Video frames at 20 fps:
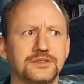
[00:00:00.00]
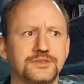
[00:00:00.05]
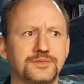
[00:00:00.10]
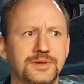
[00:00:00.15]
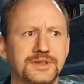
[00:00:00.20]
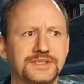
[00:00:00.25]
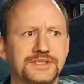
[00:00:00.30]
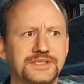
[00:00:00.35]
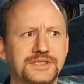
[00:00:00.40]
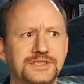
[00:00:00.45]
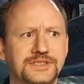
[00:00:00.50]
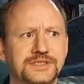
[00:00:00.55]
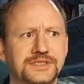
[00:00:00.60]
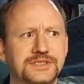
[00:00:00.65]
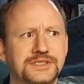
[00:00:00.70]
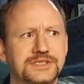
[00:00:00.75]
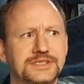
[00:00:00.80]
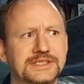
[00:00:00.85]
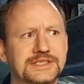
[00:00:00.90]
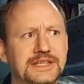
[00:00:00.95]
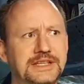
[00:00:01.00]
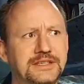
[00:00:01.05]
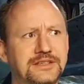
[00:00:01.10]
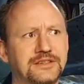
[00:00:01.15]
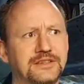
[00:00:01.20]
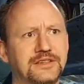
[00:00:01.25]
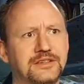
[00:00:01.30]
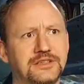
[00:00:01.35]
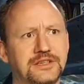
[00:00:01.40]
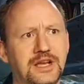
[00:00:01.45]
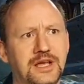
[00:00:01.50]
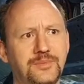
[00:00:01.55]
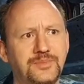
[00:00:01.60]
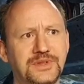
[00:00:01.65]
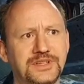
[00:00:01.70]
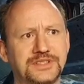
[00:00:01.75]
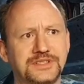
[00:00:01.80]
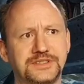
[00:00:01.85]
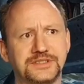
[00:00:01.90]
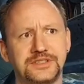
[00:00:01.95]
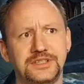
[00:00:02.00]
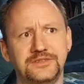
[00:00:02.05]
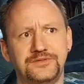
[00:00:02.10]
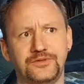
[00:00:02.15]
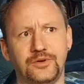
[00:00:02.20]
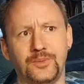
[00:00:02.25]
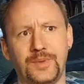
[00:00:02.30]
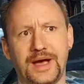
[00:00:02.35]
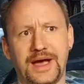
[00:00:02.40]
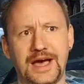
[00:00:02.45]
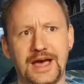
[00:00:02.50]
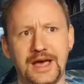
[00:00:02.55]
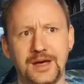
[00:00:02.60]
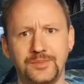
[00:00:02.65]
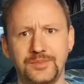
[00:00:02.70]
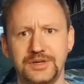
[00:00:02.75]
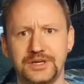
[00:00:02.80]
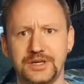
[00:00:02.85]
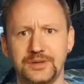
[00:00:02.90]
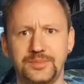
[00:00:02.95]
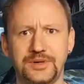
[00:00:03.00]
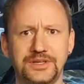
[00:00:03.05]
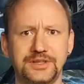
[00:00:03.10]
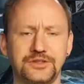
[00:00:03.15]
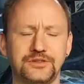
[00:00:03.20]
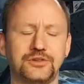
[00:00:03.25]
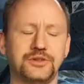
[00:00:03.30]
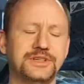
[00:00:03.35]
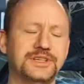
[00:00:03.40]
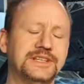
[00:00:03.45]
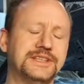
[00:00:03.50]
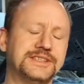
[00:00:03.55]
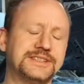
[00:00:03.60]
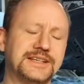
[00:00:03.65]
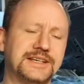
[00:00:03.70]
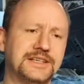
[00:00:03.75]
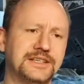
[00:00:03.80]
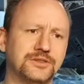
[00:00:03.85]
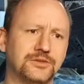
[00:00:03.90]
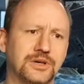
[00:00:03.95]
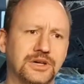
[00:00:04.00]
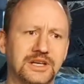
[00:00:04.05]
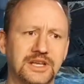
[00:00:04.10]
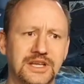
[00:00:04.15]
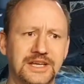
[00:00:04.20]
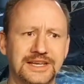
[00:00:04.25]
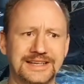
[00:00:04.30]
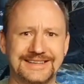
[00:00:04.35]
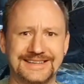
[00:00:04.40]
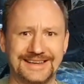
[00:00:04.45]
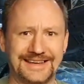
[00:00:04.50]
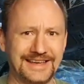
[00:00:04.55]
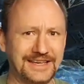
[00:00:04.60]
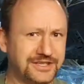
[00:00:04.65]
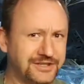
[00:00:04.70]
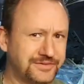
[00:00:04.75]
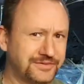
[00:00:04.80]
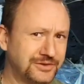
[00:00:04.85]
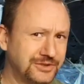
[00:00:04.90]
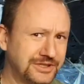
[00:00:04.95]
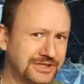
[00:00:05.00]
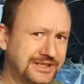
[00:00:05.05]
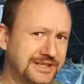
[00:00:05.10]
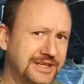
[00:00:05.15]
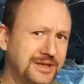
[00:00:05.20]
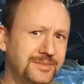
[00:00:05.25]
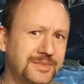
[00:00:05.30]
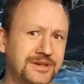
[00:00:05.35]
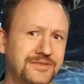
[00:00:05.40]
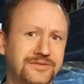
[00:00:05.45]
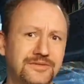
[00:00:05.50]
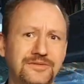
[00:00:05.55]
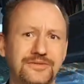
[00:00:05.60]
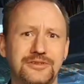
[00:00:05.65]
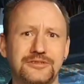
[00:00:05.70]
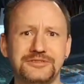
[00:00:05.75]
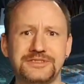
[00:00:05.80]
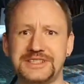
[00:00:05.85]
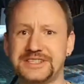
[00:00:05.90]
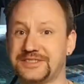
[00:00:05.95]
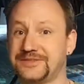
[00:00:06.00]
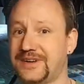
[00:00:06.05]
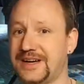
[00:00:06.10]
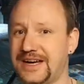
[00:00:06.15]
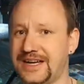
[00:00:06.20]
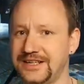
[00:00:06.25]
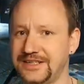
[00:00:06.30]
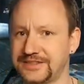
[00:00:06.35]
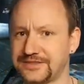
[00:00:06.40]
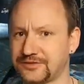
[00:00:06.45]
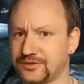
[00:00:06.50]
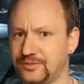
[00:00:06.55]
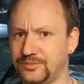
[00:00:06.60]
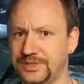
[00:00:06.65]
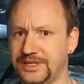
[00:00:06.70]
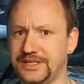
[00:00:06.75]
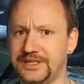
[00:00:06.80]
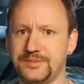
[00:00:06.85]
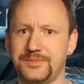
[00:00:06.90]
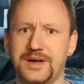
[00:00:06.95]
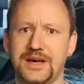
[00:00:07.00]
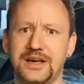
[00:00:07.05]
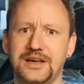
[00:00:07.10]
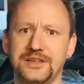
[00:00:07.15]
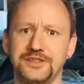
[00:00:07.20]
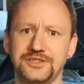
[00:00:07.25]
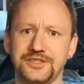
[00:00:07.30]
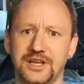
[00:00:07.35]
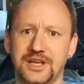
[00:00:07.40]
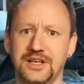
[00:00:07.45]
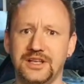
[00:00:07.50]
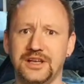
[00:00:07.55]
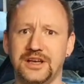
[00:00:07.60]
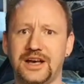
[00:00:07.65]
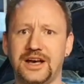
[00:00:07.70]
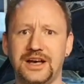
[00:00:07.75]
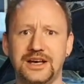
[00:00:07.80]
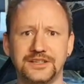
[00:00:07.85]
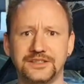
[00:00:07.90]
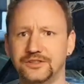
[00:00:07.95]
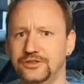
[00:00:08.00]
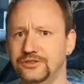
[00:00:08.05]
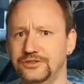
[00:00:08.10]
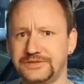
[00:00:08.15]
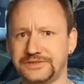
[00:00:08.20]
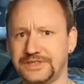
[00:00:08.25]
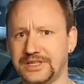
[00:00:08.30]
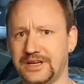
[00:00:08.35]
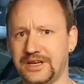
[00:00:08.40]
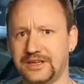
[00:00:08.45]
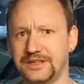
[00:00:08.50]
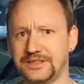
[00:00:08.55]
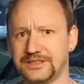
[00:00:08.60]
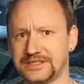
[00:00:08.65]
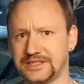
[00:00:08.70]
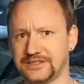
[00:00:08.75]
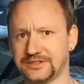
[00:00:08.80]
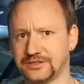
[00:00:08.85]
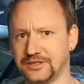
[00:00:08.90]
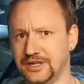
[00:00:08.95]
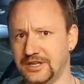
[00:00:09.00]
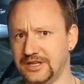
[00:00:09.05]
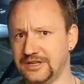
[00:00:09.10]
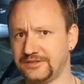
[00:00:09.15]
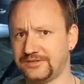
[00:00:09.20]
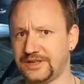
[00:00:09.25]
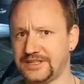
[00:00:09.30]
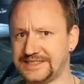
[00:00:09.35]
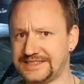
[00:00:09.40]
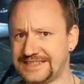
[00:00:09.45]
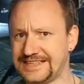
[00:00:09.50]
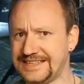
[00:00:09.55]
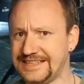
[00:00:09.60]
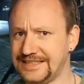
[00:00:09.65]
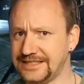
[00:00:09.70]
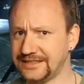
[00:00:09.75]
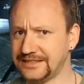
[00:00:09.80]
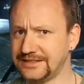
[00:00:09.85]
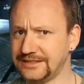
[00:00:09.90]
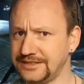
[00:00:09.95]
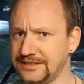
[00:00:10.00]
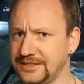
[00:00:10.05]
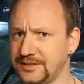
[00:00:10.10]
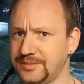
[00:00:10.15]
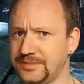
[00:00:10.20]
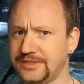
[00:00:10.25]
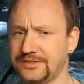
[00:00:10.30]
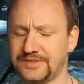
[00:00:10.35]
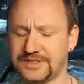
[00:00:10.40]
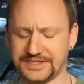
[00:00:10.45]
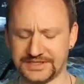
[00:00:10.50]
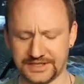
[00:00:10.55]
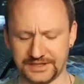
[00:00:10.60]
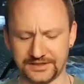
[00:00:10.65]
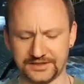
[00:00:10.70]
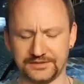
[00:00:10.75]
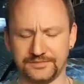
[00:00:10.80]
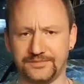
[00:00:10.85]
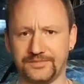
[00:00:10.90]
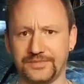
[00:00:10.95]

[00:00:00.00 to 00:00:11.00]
Ich weiß jetzt nicht, ich glaube, das ist die vom Rahmen rüber an den Kondensator. Der Rest von der Lima 5V6 war alles komplett im Arsch. A, der Lüfter, alles. Also, falls irgendjemand was hat,